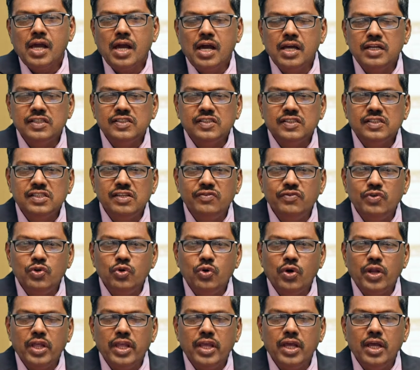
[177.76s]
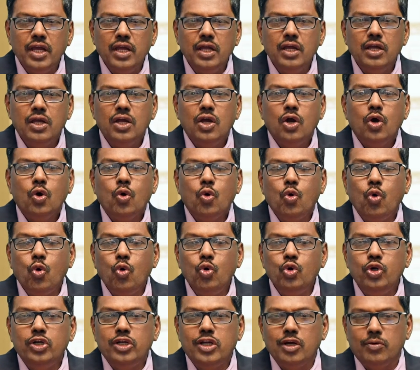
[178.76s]
கிறிஸ்துவினுடைய
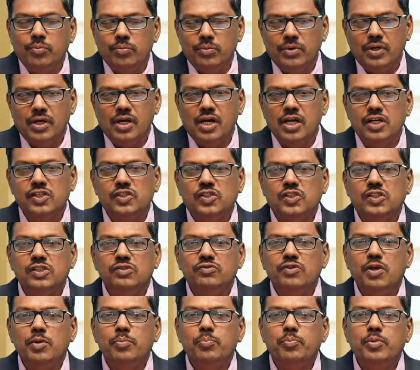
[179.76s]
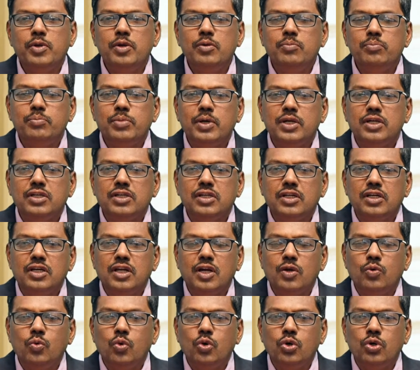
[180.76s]
கூட்டம் கிறிஸ்துவை
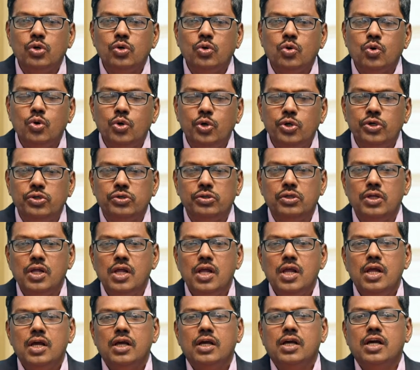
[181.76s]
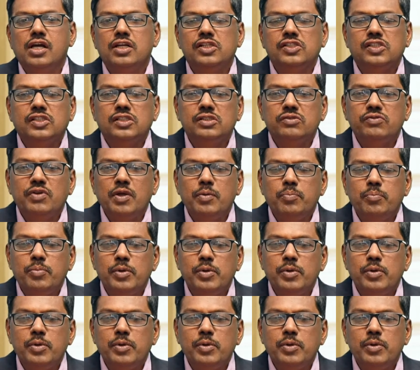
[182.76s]
பின்பற்றுகிற ஒரு குழு கிறிஸ்துவை